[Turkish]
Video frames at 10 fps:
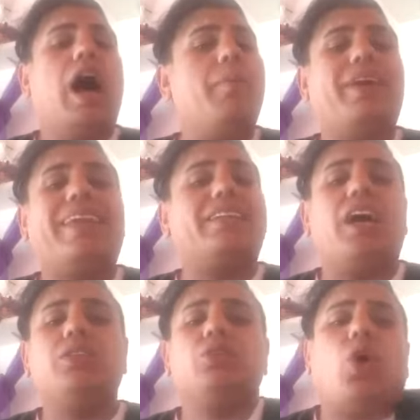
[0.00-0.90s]
Ama
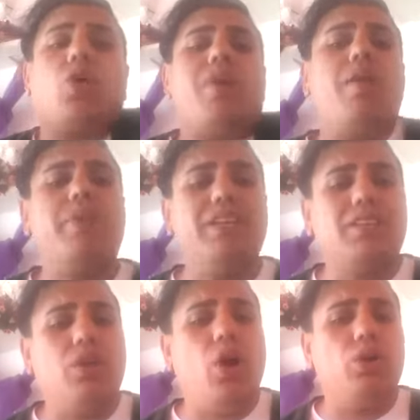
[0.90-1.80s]
neden normal bir
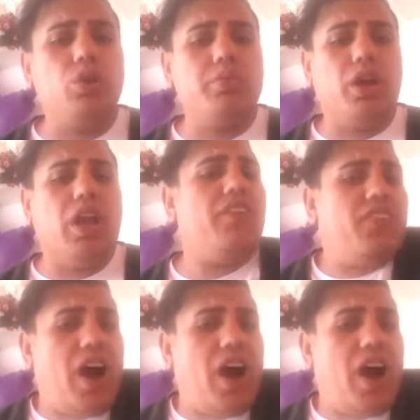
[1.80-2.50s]
insanı öldürmüyorlar?